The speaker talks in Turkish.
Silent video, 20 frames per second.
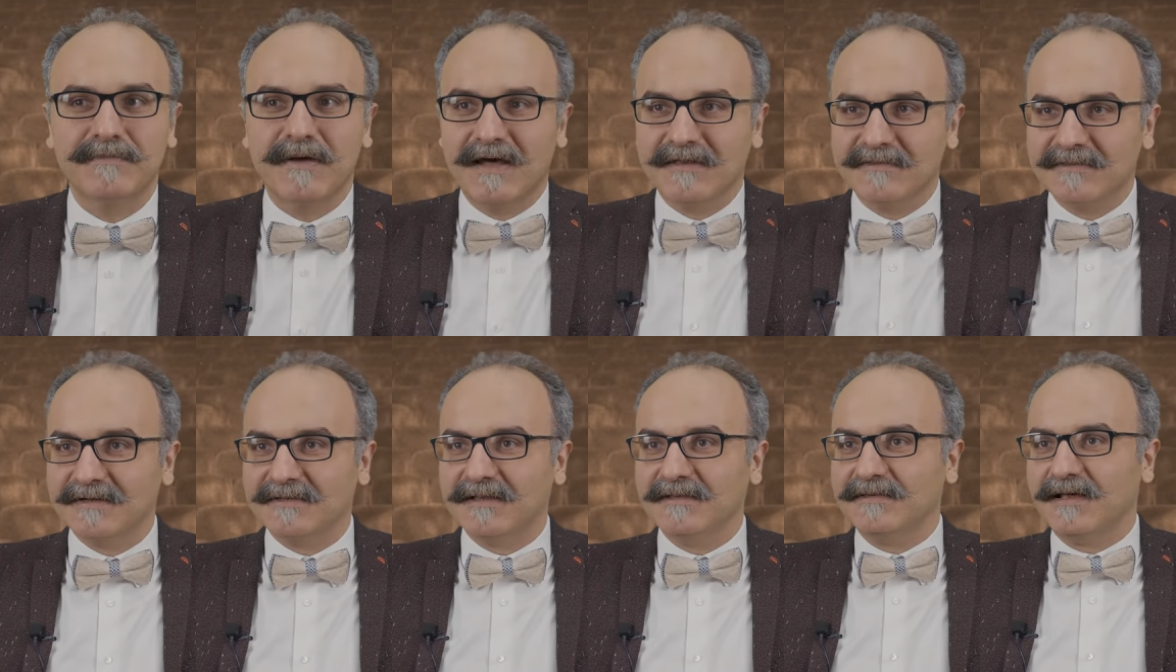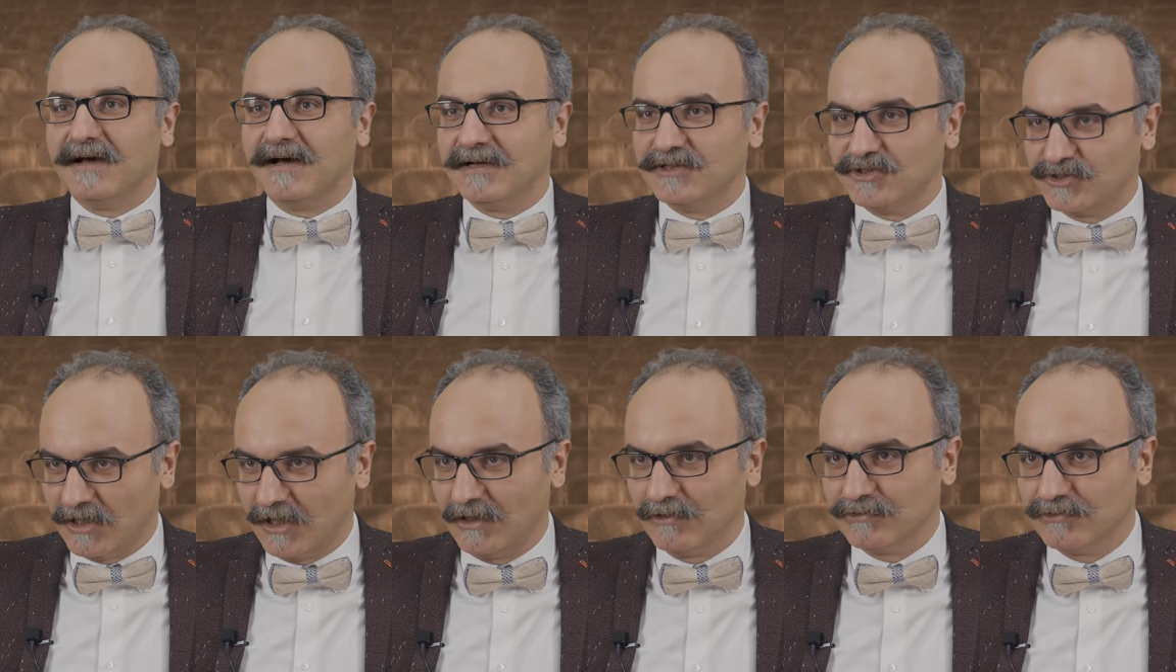beyazlardan daha
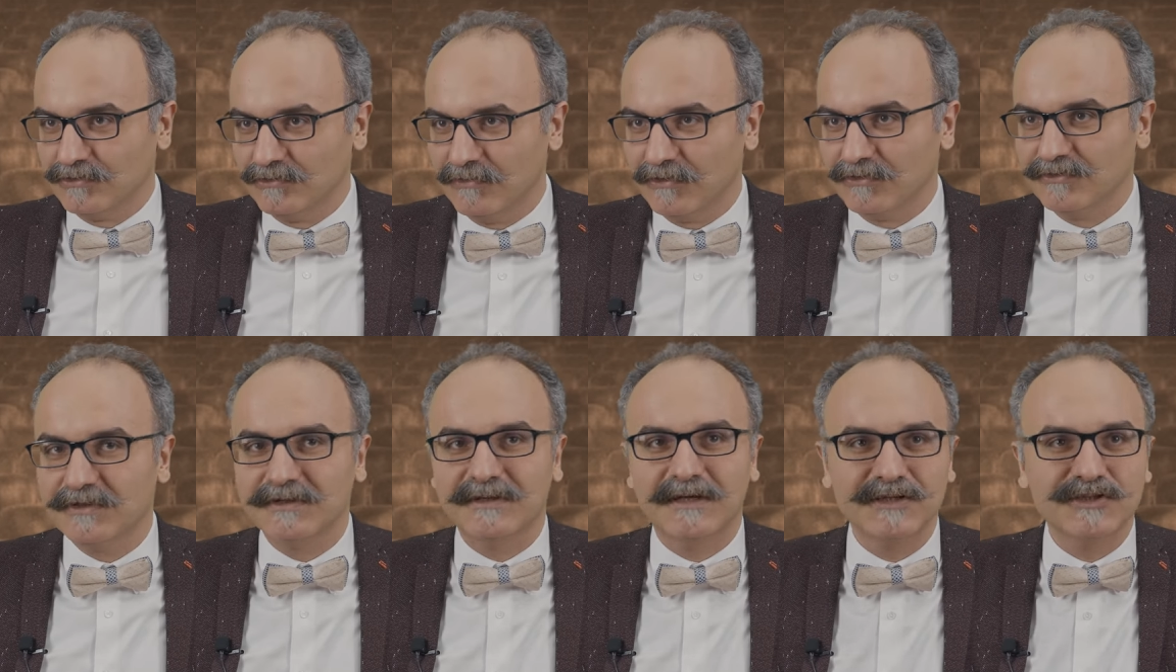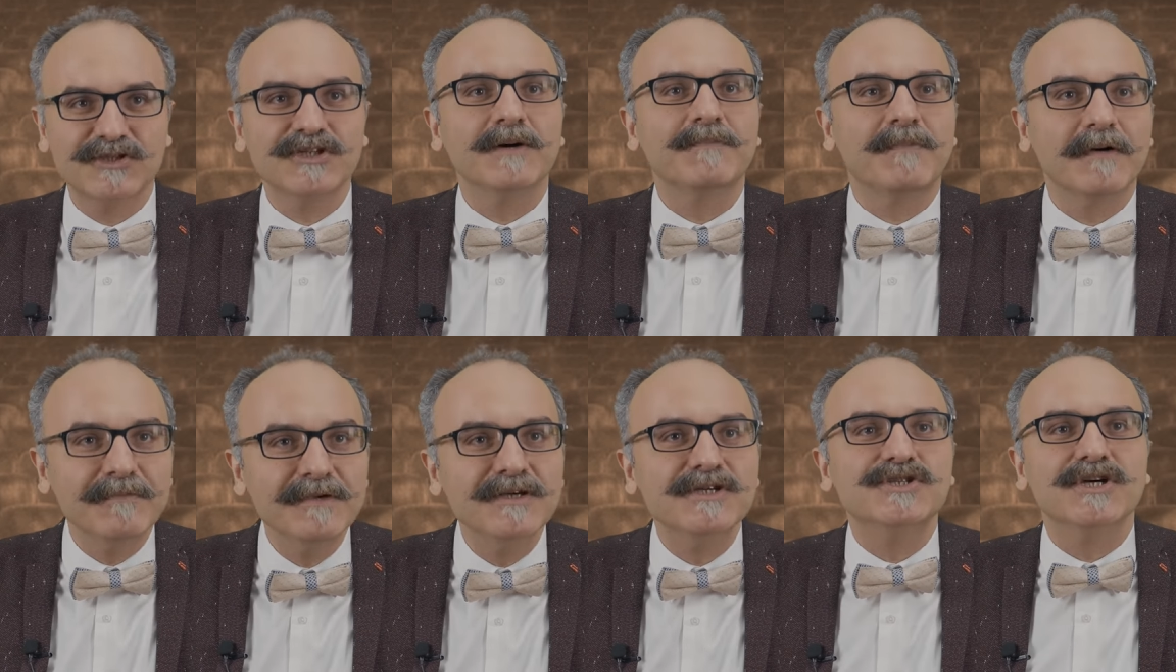aşağı olduğunu ve onların her işi
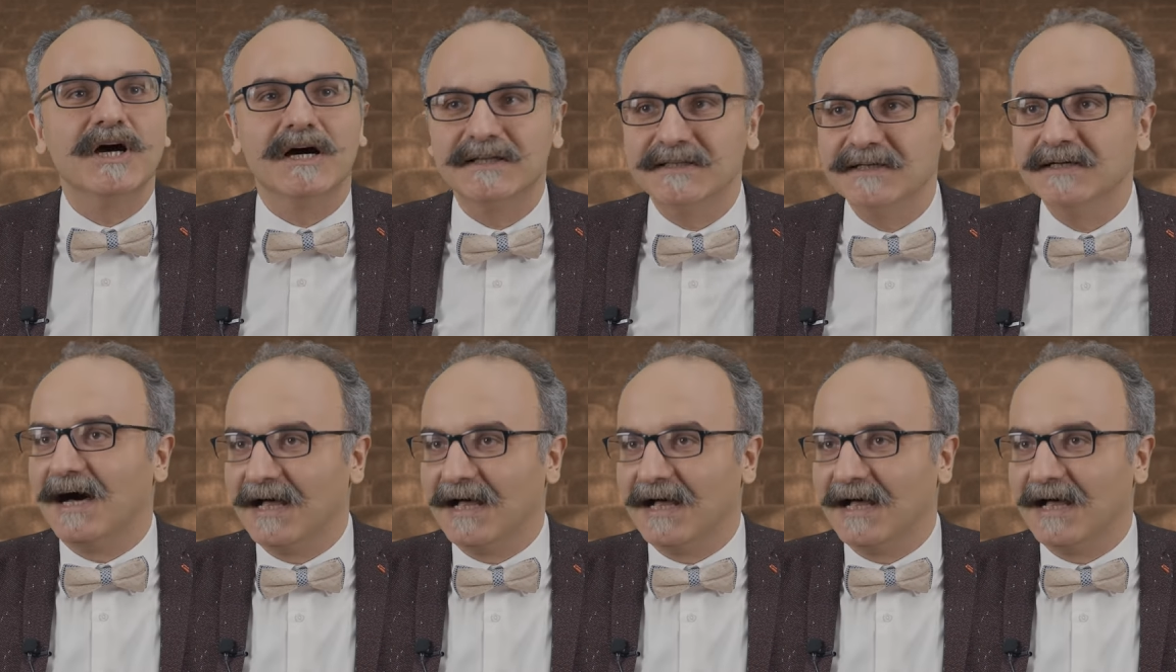yapamayacağını